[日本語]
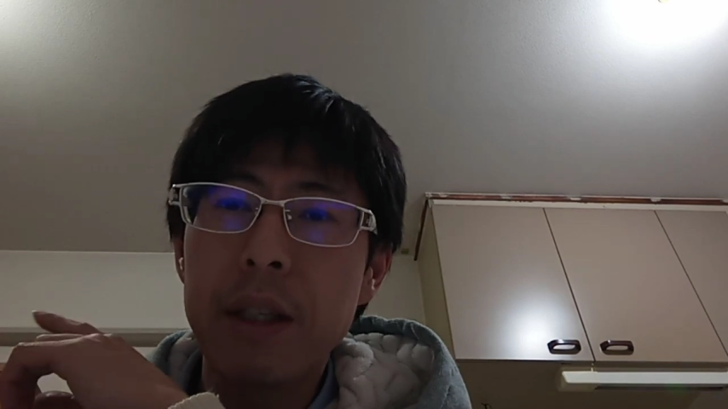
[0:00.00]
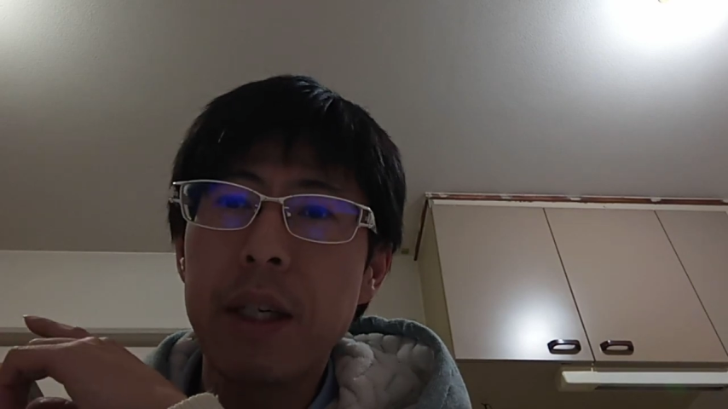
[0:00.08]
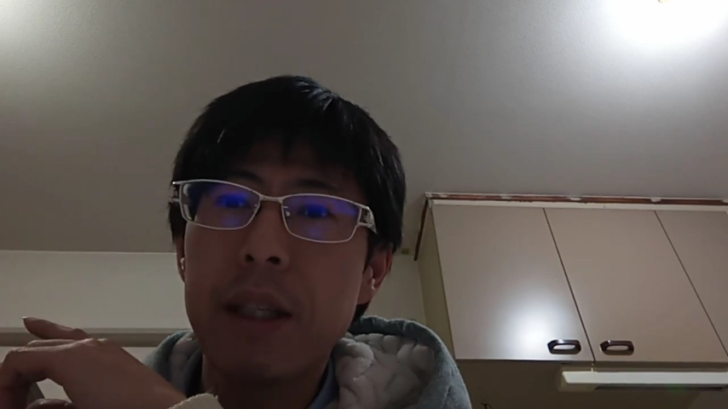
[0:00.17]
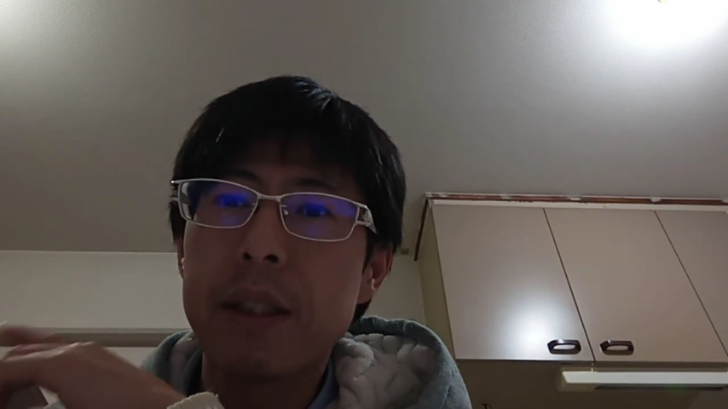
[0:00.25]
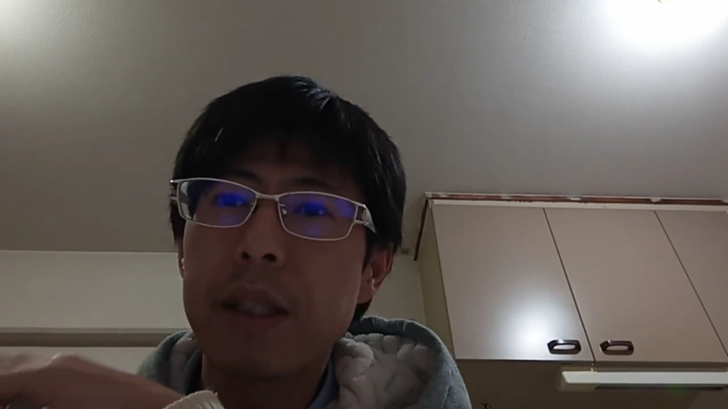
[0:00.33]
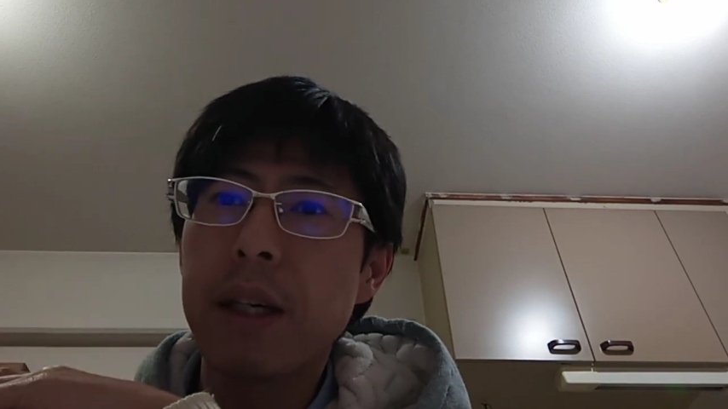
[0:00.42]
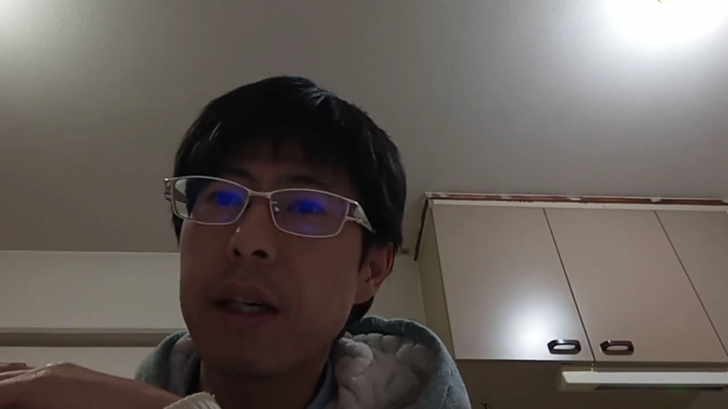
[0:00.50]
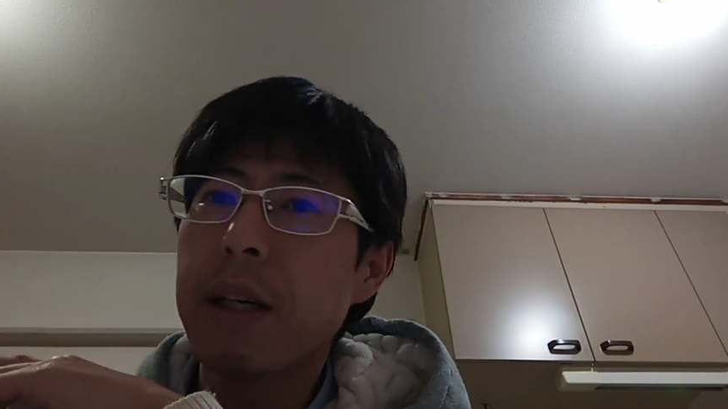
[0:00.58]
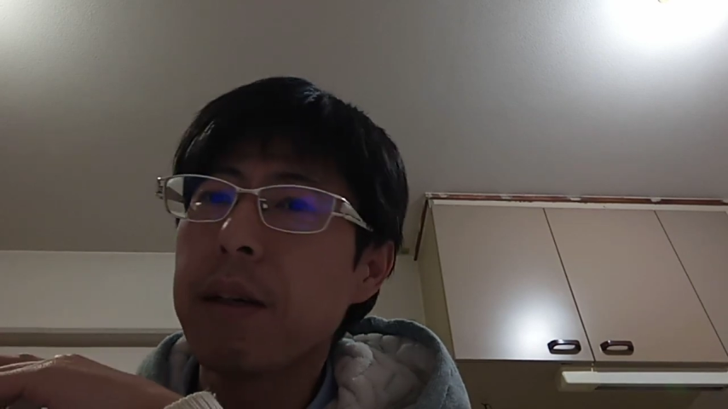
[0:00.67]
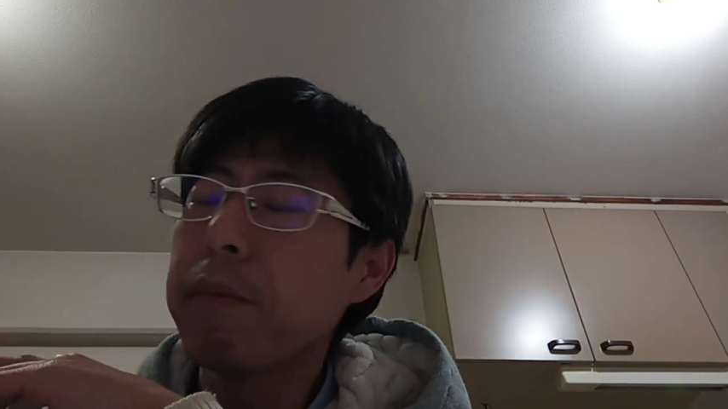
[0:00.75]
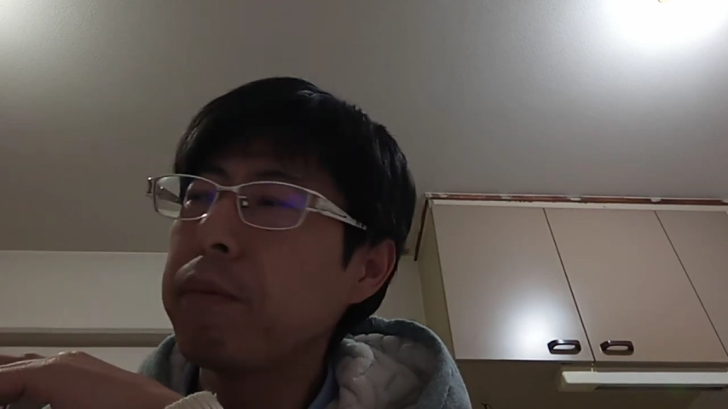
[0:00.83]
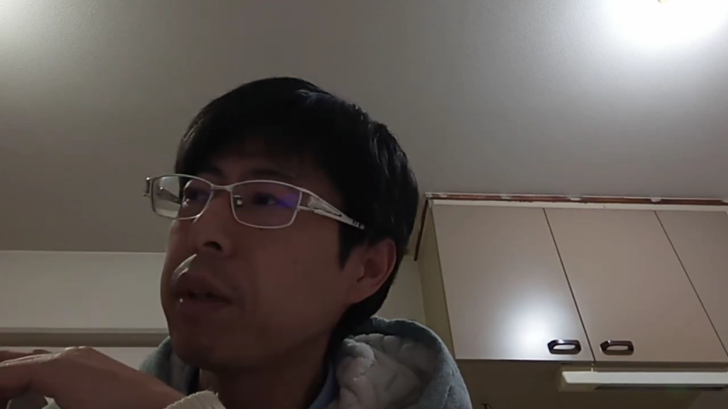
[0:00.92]
圭介
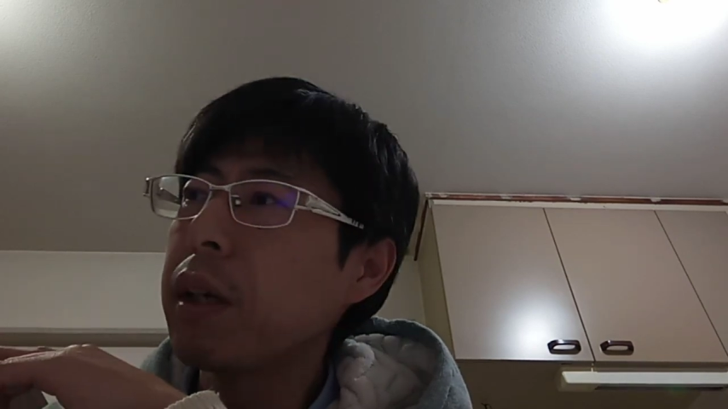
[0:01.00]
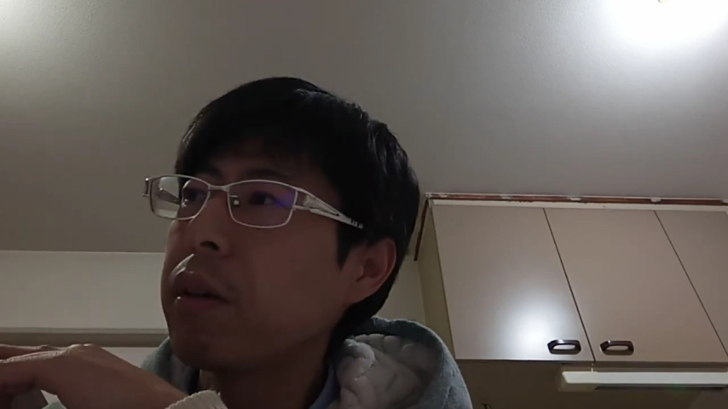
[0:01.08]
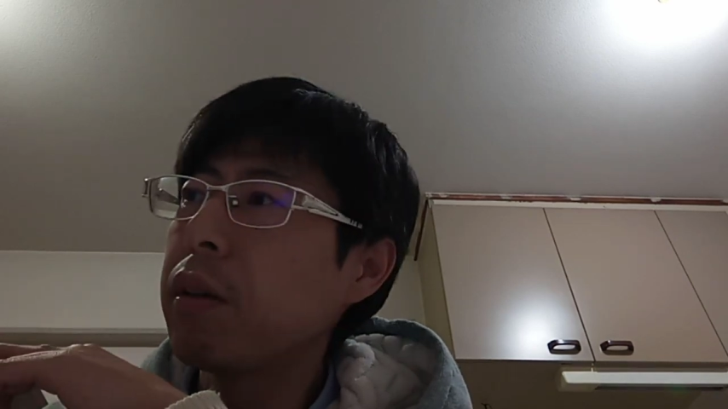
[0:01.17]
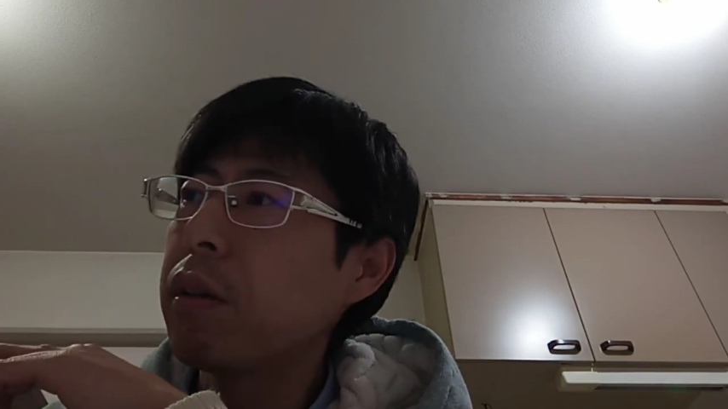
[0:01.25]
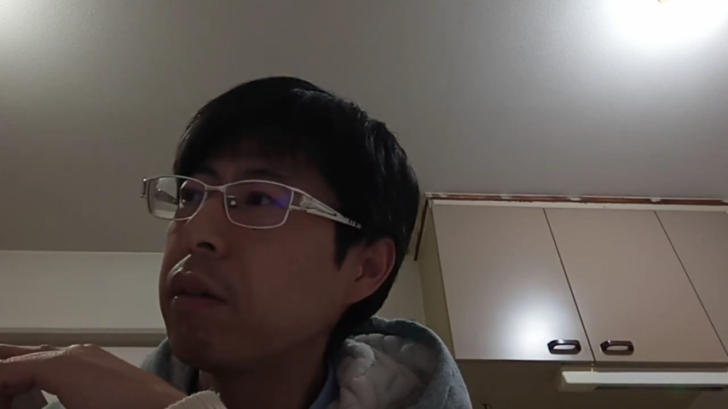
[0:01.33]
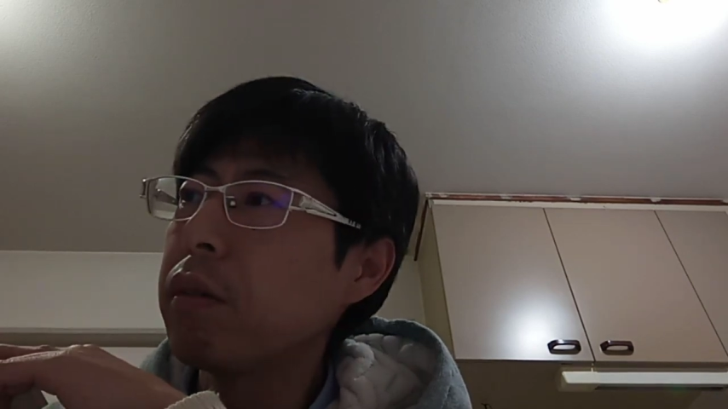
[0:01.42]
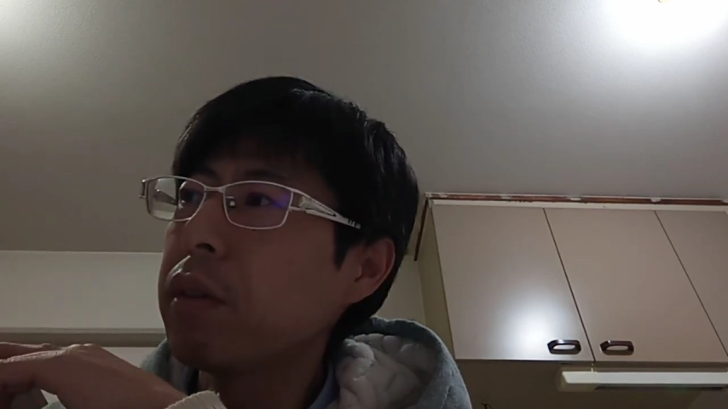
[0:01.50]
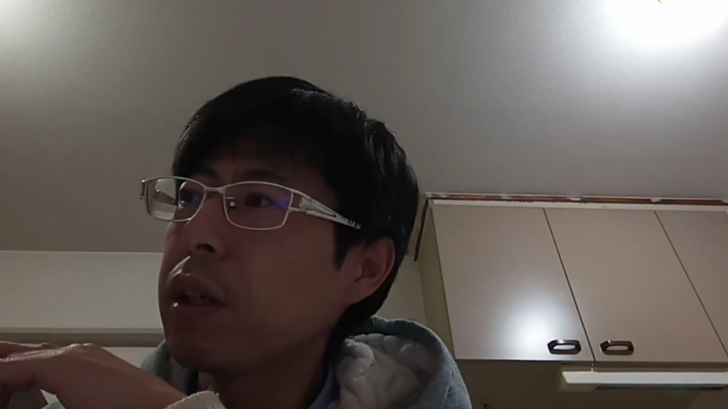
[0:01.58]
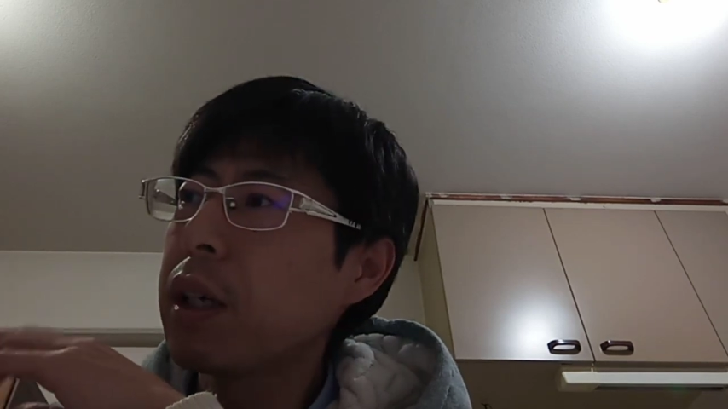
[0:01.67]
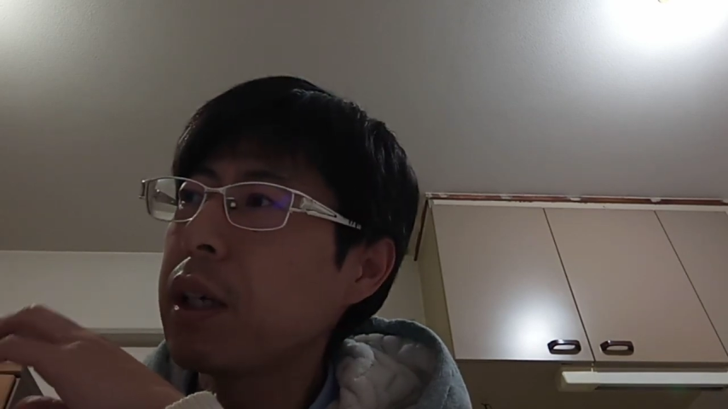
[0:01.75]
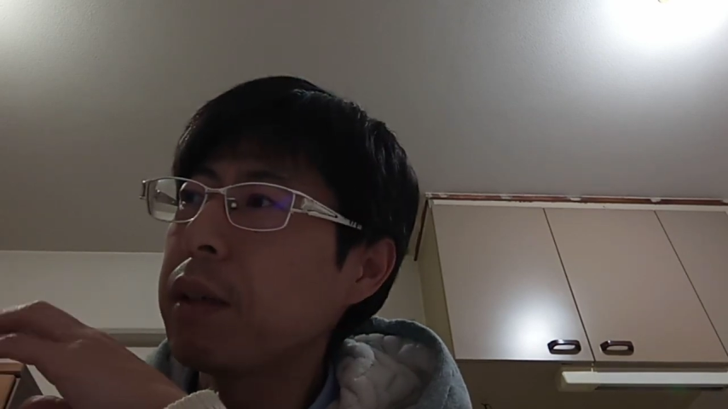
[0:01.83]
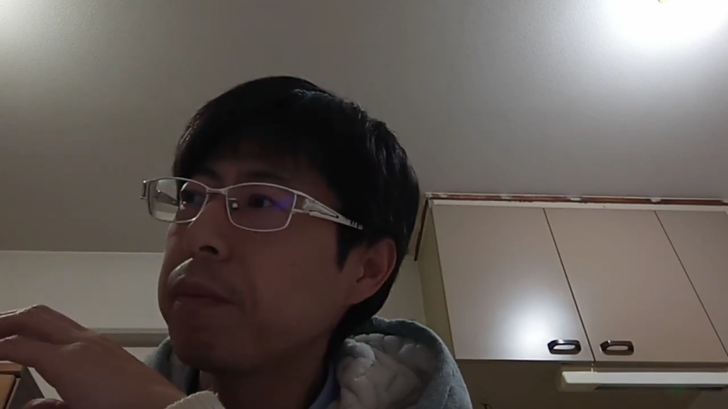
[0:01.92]
が、あの、なん
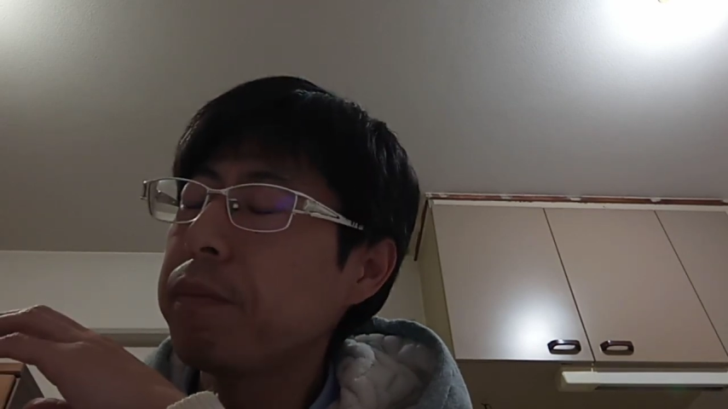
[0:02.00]
か、